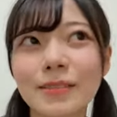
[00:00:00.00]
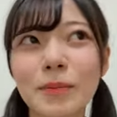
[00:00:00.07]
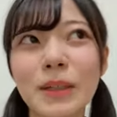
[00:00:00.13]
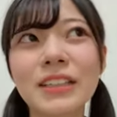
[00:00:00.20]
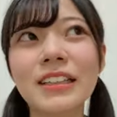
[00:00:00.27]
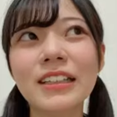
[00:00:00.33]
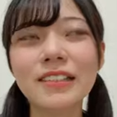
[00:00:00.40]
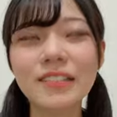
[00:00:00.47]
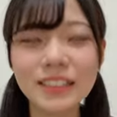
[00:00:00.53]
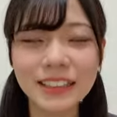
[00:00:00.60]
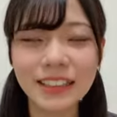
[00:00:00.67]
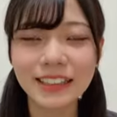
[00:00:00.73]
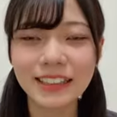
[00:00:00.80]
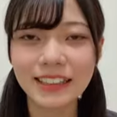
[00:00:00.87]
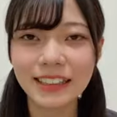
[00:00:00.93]
枕の
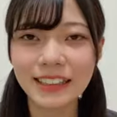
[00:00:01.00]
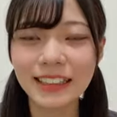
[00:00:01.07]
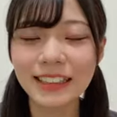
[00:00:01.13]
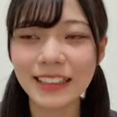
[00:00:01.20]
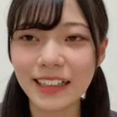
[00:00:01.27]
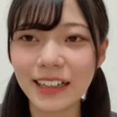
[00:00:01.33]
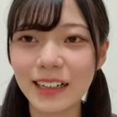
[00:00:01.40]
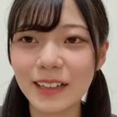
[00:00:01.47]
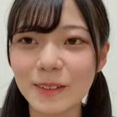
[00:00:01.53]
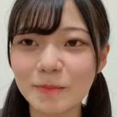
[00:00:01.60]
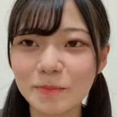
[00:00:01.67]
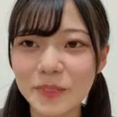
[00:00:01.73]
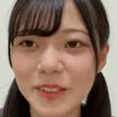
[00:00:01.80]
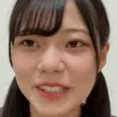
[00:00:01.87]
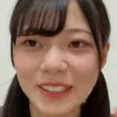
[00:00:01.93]
下に入れてたら
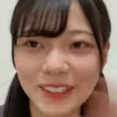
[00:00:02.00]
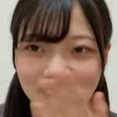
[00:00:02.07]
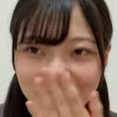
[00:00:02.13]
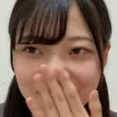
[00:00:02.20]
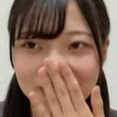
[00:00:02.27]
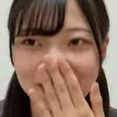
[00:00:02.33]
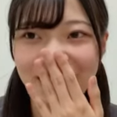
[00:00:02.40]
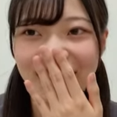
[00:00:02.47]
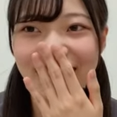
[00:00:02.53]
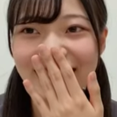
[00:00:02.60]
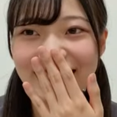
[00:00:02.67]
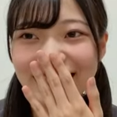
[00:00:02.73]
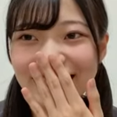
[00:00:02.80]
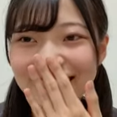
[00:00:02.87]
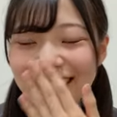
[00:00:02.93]
その
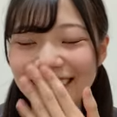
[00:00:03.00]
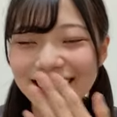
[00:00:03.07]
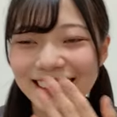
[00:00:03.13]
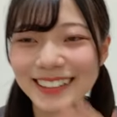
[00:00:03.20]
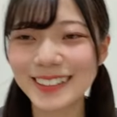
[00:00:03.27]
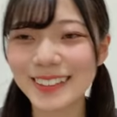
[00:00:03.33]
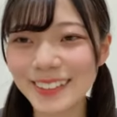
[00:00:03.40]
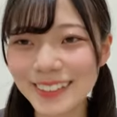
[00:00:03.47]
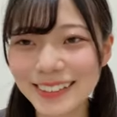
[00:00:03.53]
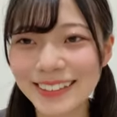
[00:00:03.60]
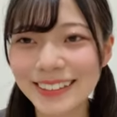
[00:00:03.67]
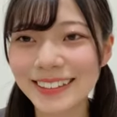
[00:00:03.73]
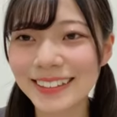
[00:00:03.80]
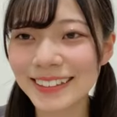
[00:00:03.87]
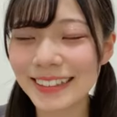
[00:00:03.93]
その
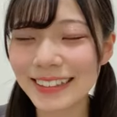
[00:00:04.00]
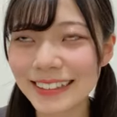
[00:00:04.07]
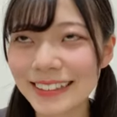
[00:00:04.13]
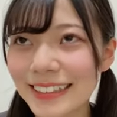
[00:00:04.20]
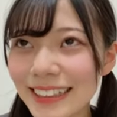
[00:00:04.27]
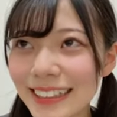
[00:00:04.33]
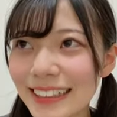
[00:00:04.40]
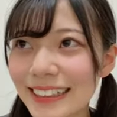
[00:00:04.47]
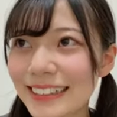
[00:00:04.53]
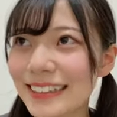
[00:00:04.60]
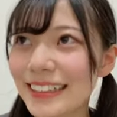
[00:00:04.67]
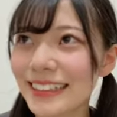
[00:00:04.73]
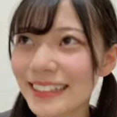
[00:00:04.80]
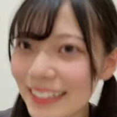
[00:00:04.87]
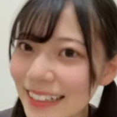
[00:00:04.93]
くらくだく
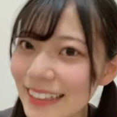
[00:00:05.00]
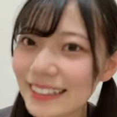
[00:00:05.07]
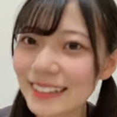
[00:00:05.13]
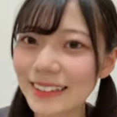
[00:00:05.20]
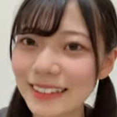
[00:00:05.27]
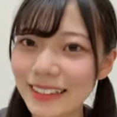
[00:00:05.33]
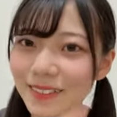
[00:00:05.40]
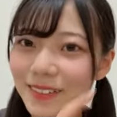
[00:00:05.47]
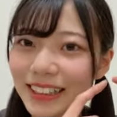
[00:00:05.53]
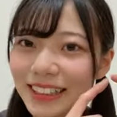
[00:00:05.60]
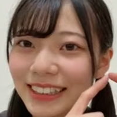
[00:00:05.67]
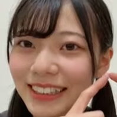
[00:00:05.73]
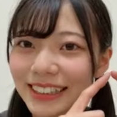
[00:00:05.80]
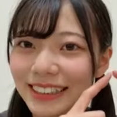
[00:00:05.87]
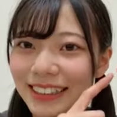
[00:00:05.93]
れた生
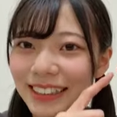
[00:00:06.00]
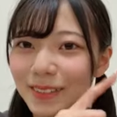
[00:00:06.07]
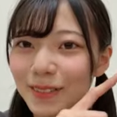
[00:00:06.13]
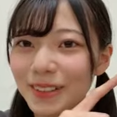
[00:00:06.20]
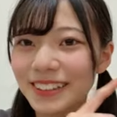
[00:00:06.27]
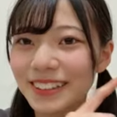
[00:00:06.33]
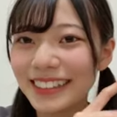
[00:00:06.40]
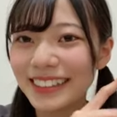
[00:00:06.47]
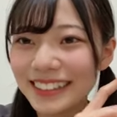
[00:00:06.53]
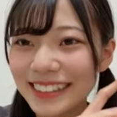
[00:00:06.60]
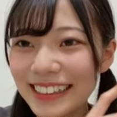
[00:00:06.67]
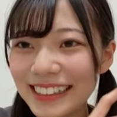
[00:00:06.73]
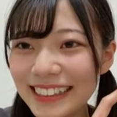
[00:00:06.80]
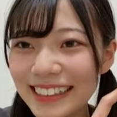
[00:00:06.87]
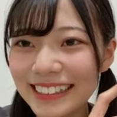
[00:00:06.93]
写真がもうぐちゃぐ
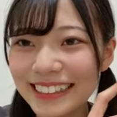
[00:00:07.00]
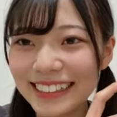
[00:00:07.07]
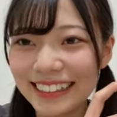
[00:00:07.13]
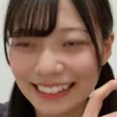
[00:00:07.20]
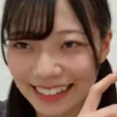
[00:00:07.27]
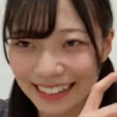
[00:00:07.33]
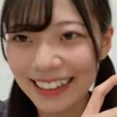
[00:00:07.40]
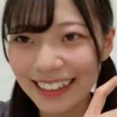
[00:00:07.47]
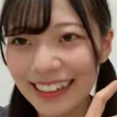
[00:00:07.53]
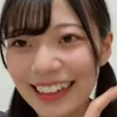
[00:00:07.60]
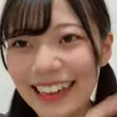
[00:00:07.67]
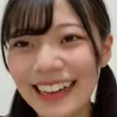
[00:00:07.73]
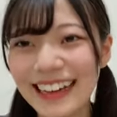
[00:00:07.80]
ちゃになっちゃって